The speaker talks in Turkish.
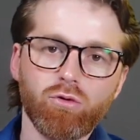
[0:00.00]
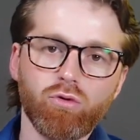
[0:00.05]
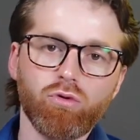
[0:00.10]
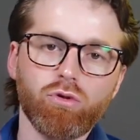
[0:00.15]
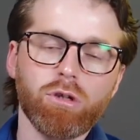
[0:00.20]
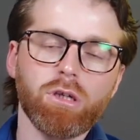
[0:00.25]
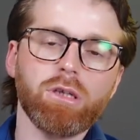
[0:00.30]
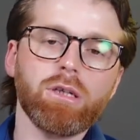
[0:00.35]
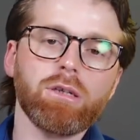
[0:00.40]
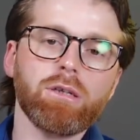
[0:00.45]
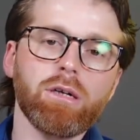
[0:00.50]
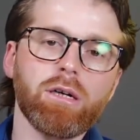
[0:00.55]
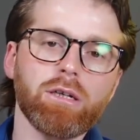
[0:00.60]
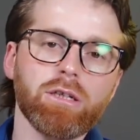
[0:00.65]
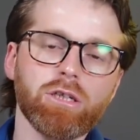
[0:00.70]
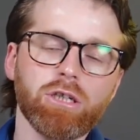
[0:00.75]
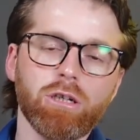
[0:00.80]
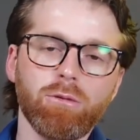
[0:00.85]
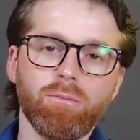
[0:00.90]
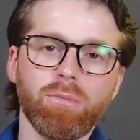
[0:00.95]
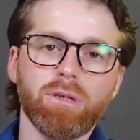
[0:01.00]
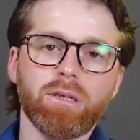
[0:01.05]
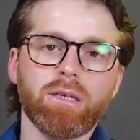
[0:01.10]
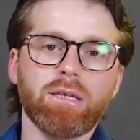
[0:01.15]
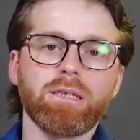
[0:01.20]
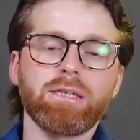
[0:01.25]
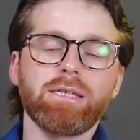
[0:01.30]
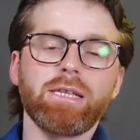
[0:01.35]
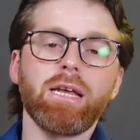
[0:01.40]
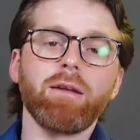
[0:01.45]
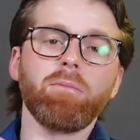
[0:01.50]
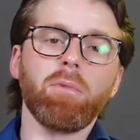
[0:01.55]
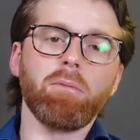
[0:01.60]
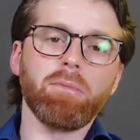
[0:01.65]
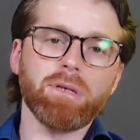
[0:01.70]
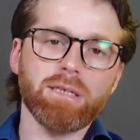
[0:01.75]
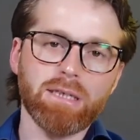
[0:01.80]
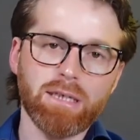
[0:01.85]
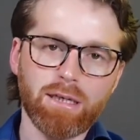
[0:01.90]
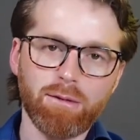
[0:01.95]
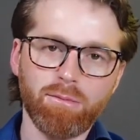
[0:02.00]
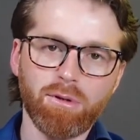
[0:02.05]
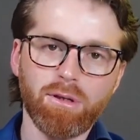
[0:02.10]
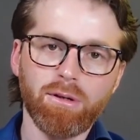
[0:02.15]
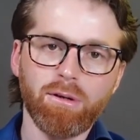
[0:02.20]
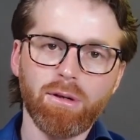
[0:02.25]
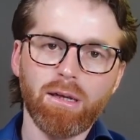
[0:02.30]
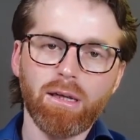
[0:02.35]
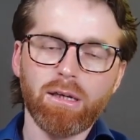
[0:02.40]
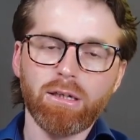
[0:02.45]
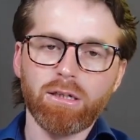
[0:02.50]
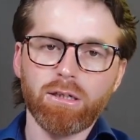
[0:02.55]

Türkiye'de tartışılmak istenmemesi gibi